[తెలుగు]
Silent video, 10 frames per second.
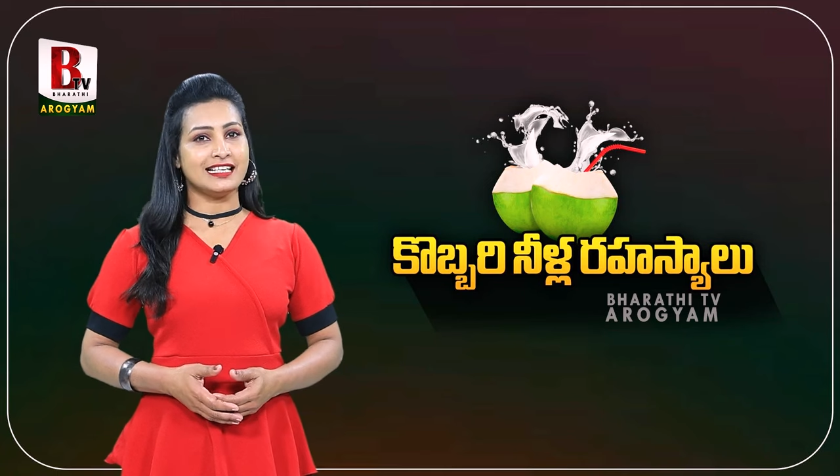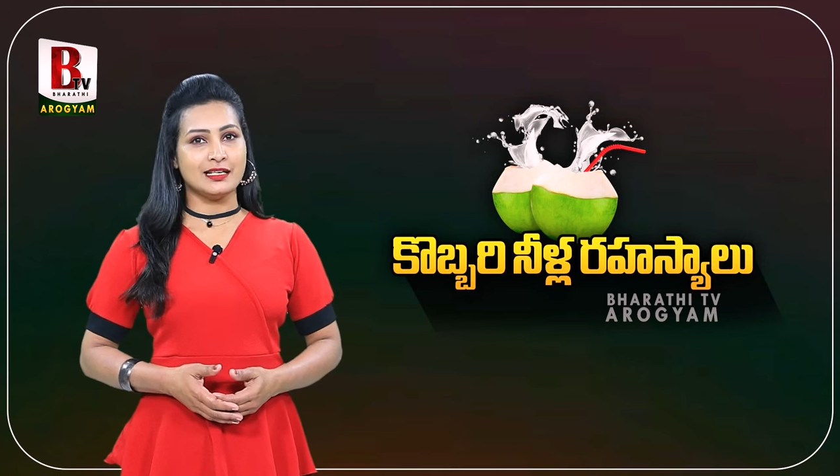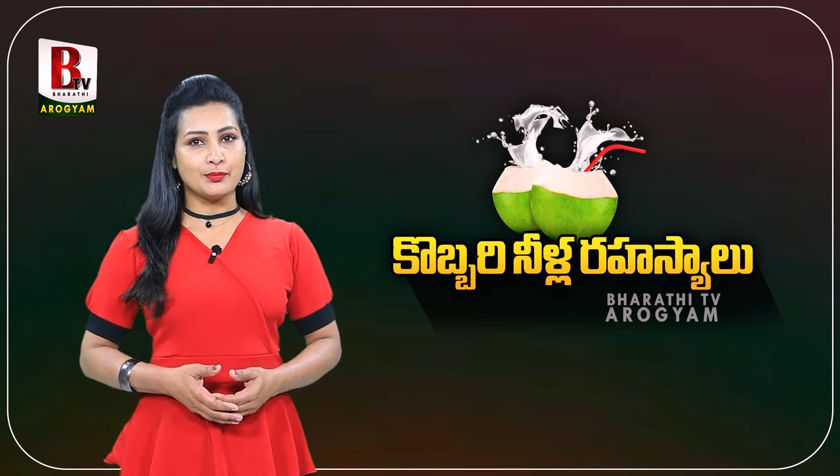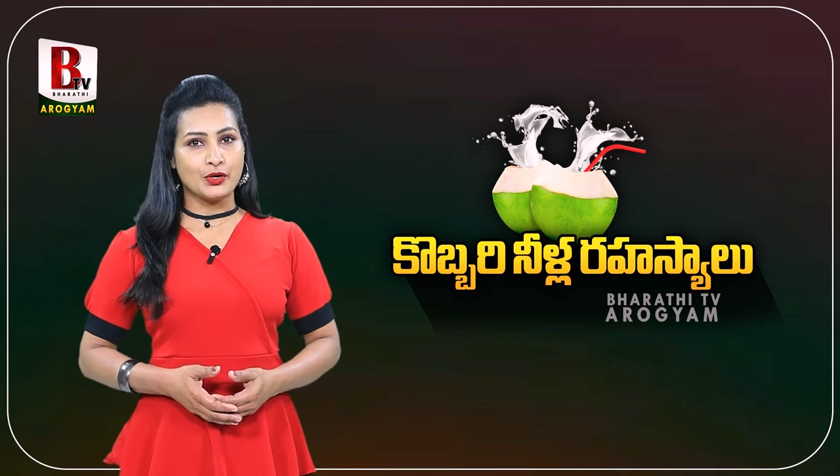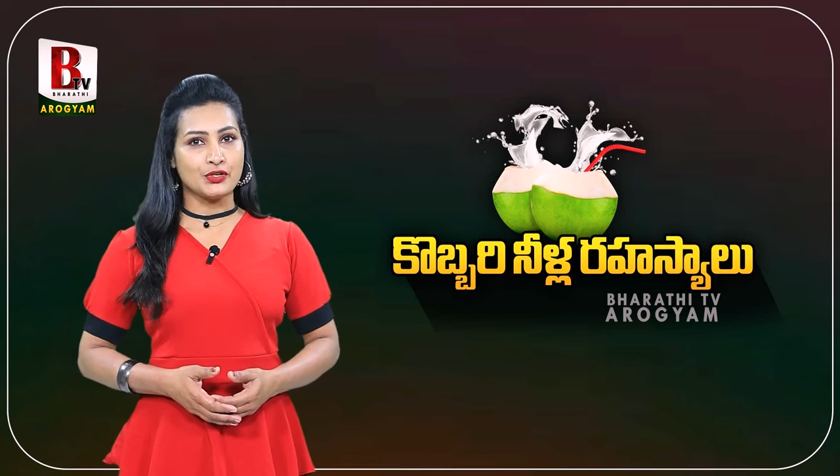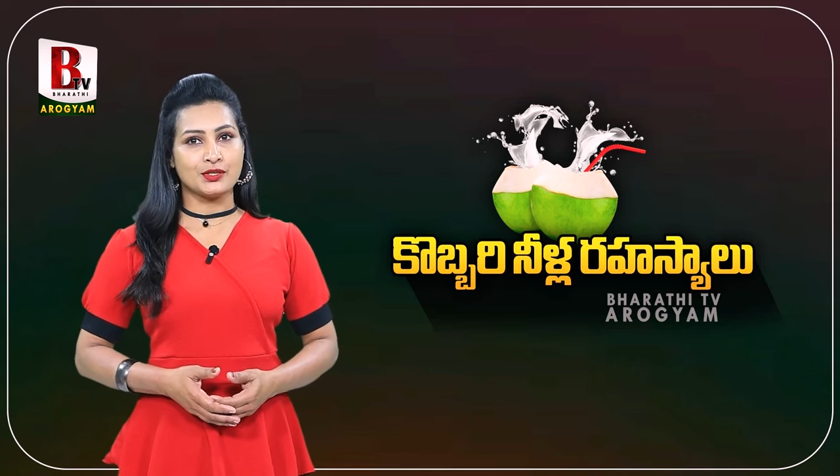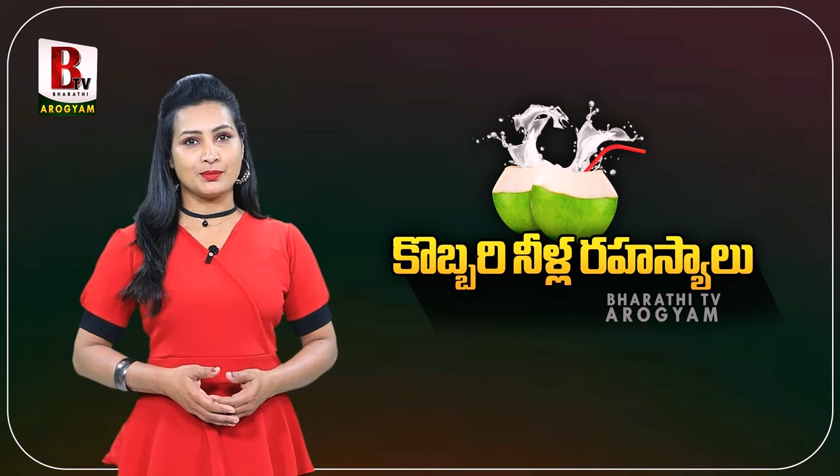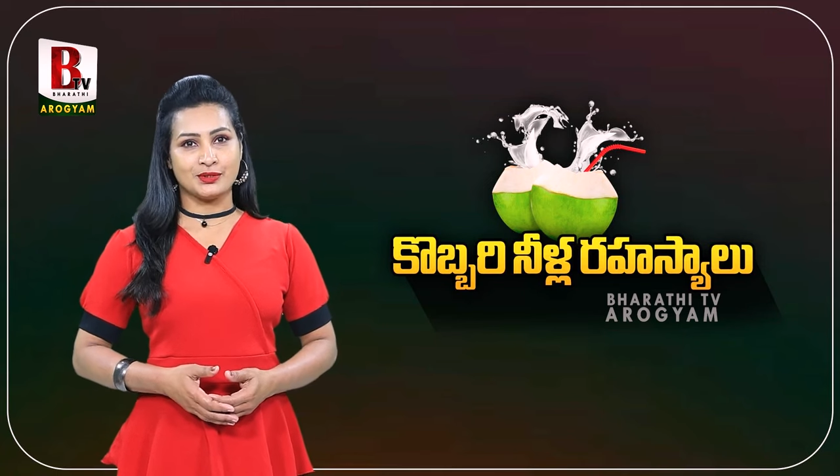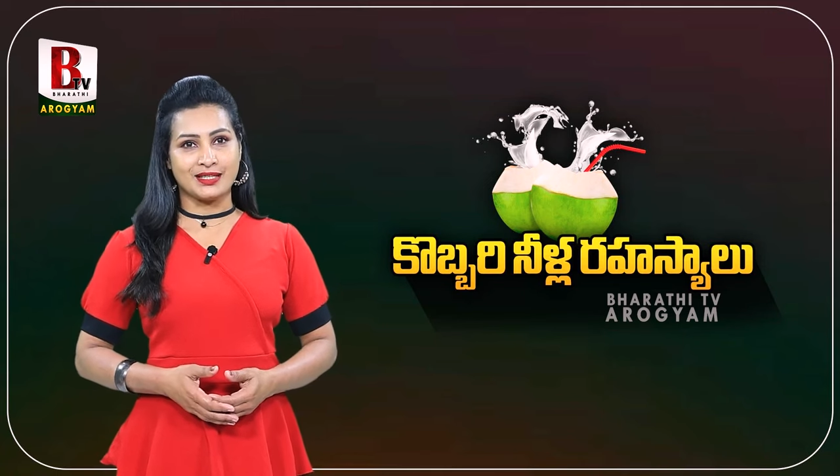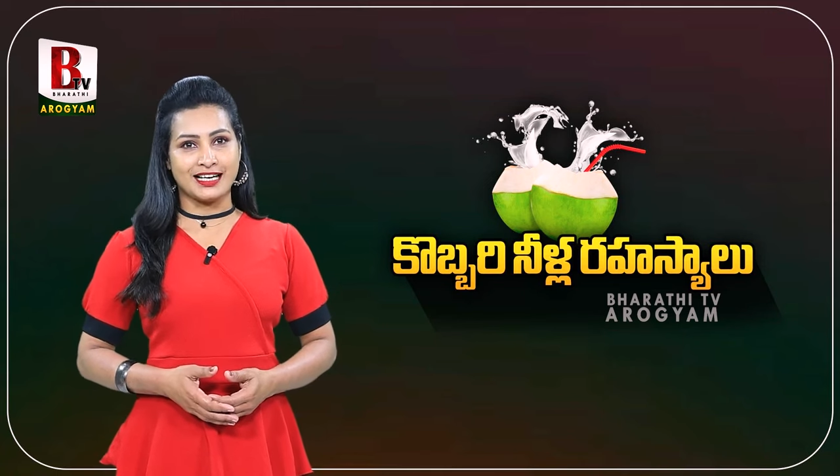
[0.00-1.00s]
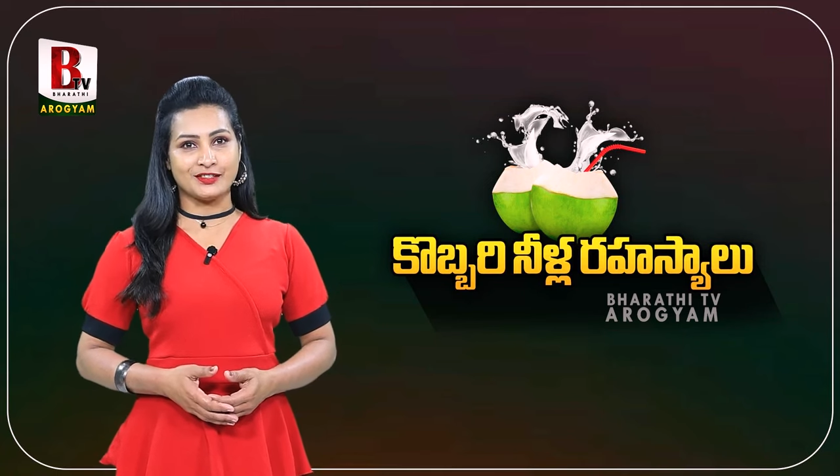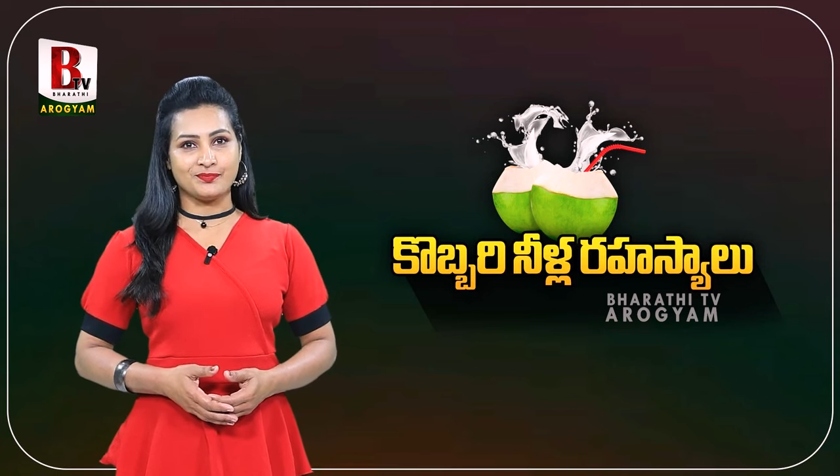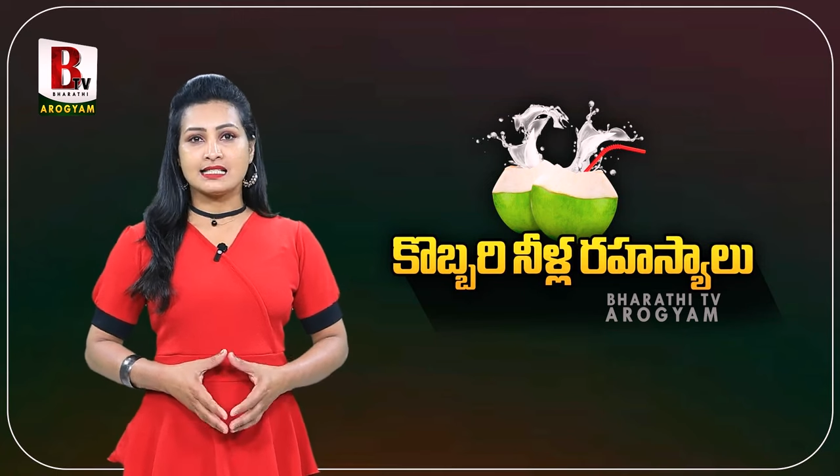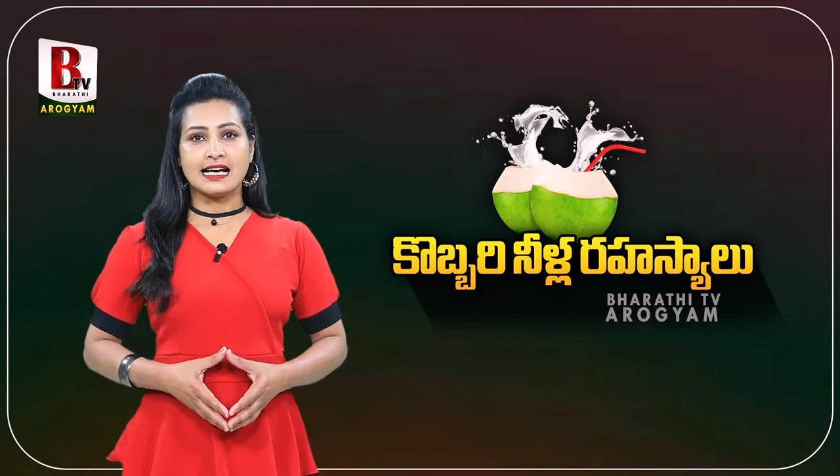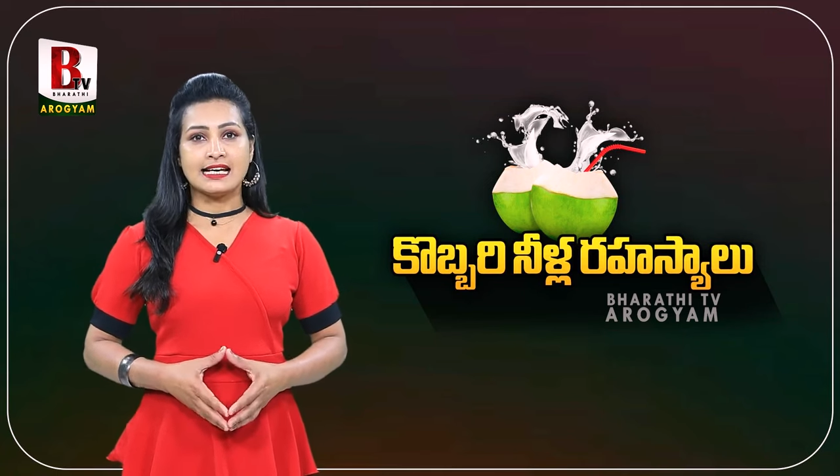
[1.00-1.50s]
నిపుణులు చెబుతున్నారు
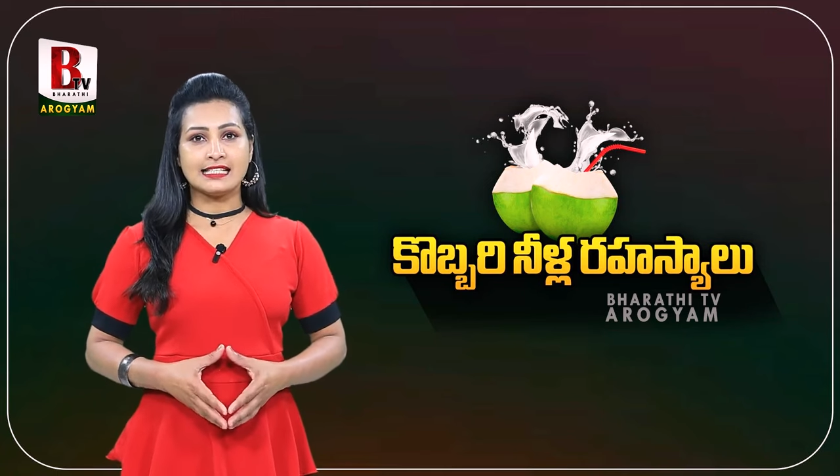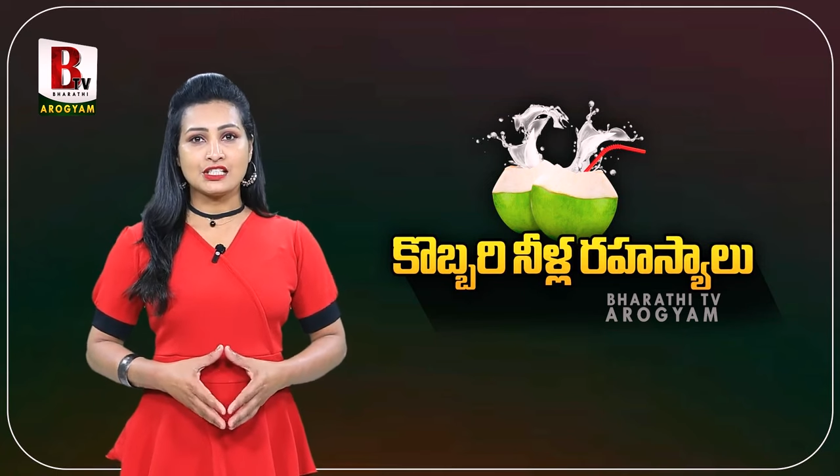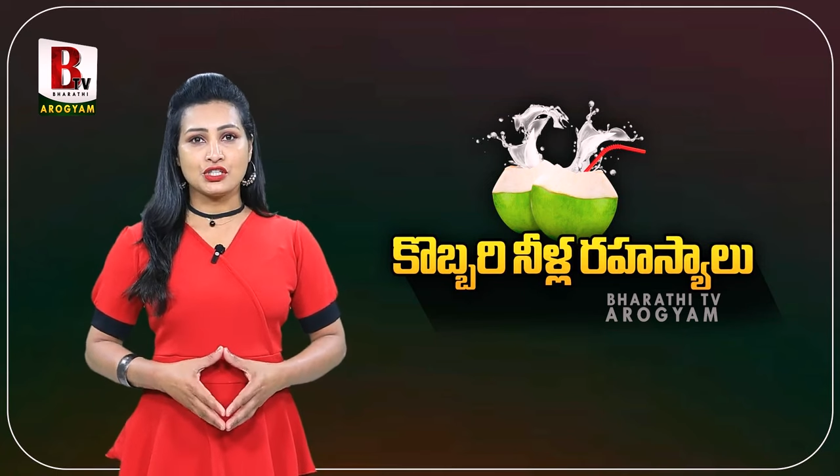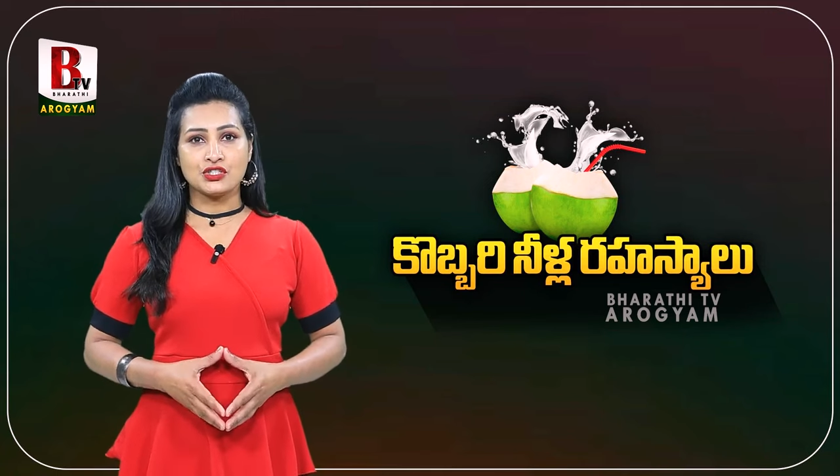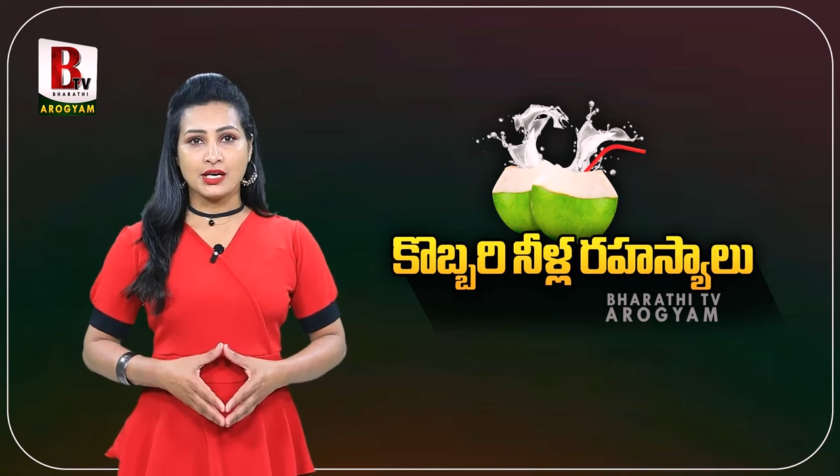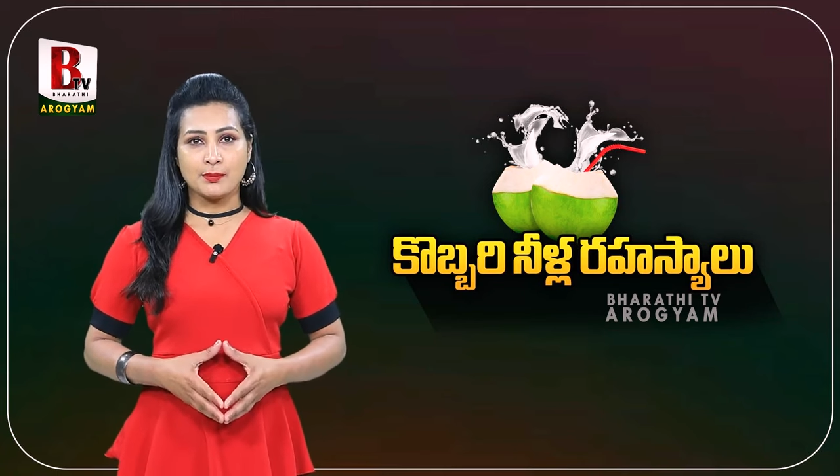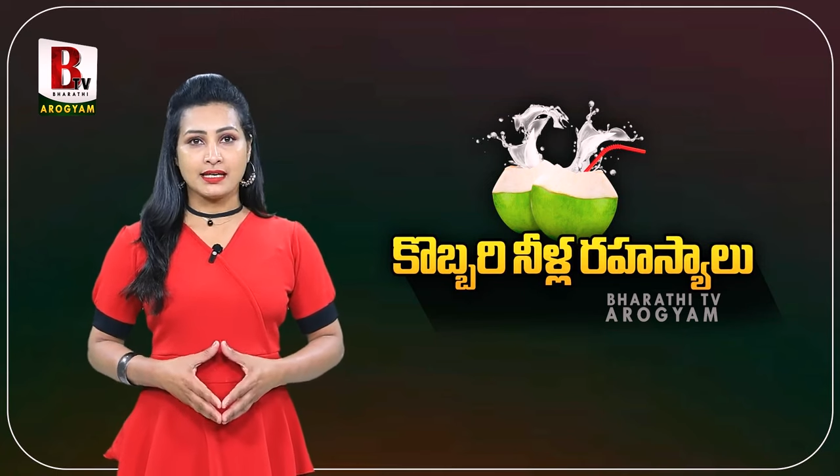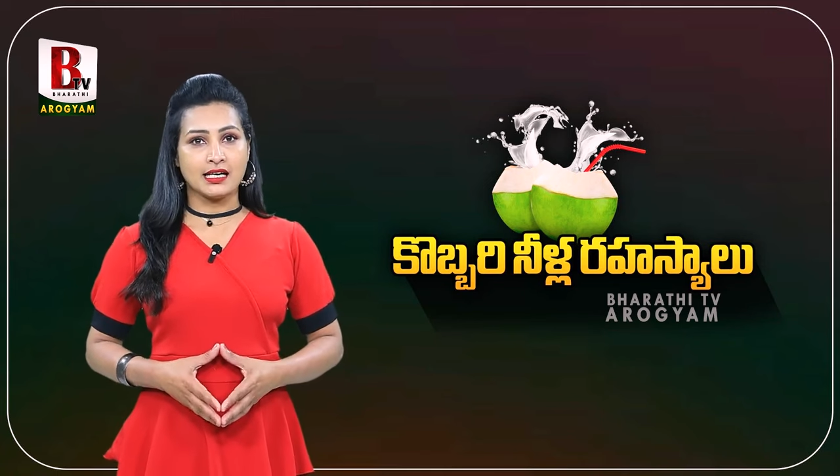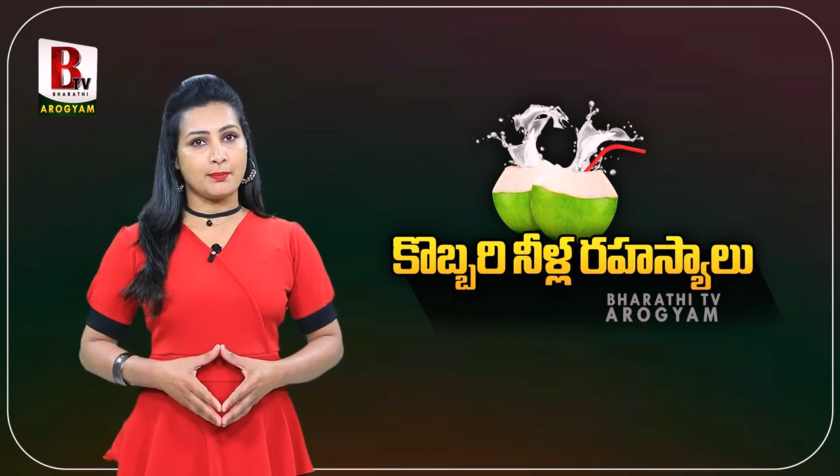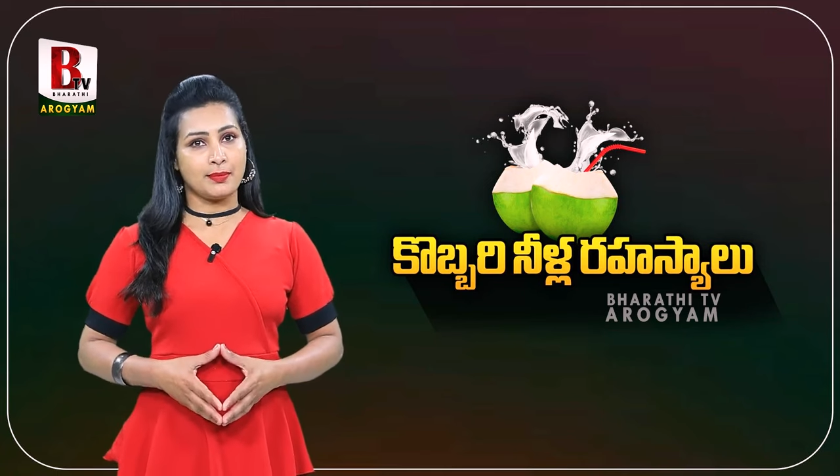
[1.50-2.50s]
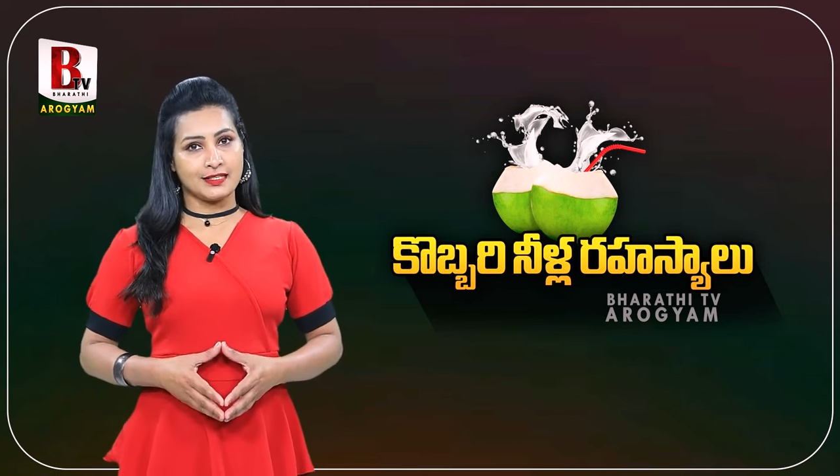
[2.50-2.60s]
సైంటిస్టులు చేపట్టిన